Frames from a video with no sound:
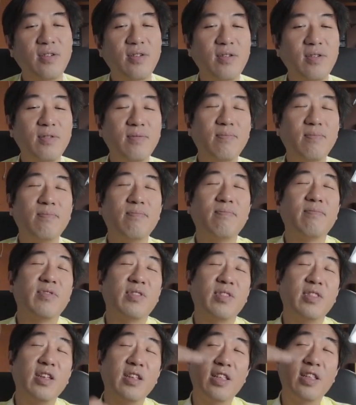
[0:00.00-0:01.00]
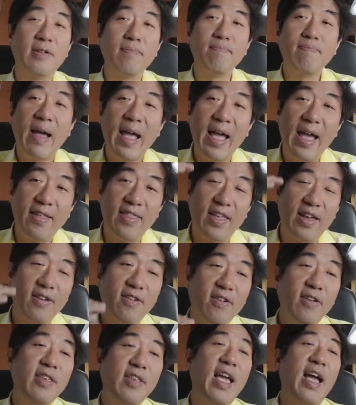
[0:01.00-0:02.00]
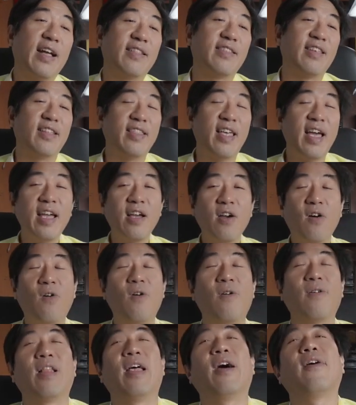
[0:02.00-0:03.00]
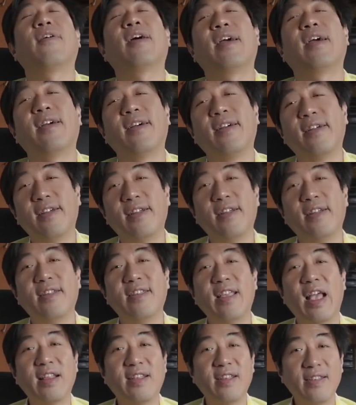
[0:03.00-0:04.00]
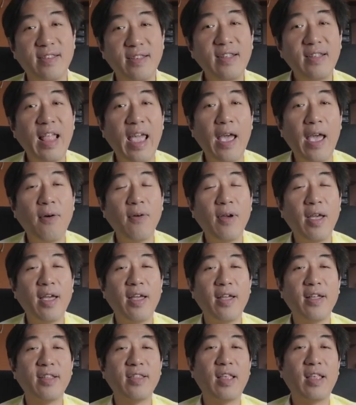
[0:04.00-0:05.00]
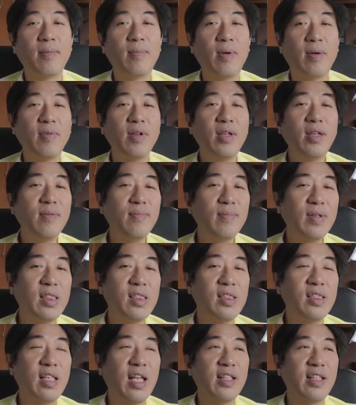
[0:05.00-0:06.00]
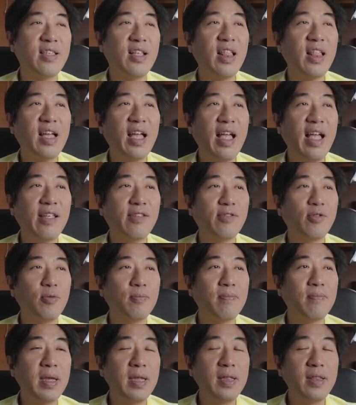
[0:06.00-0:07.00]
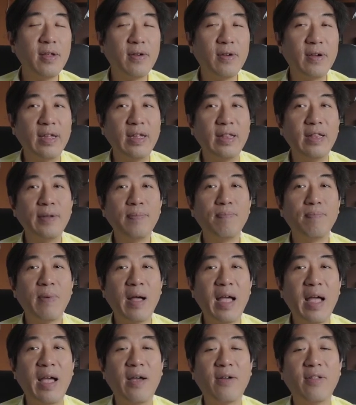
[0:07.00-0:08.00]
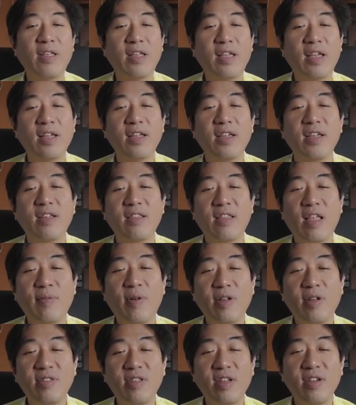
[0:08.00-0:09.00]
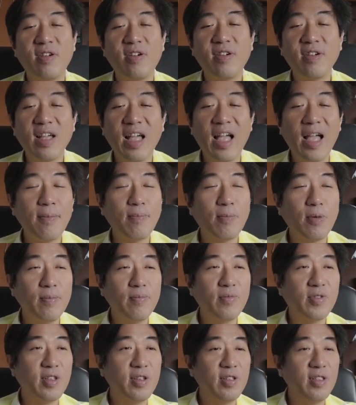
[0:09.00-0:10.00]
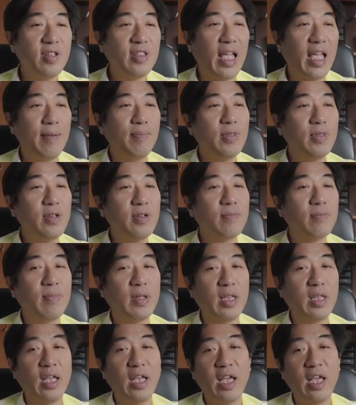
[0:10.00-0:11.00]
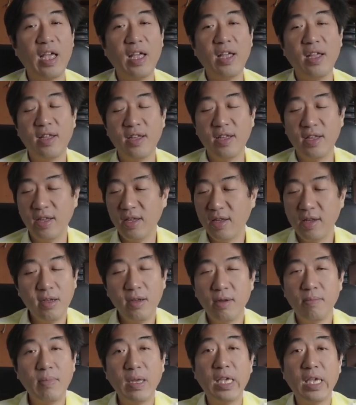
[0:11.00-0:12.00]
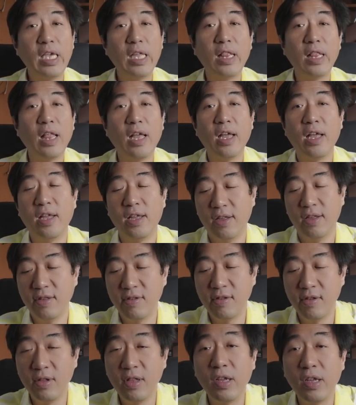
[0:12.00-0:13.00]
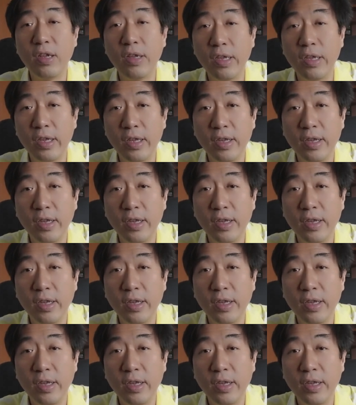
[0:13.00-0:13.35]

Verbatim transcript: คือหนึ่งถึงแปดอ่ะก็อยากจะได้ของแล้วไงอยากจะซื้อแล้วไงแต่แบบเอ๊ะมันอาจจะราคาสูงไปหน่อยหรือเปล่าอะไรเงี้ยแต่พอเจอข้อเก้าปุ๊บซื้อหนึ่งแถมหนึ่งเป็นไงฮะไม่คิดละซื้อ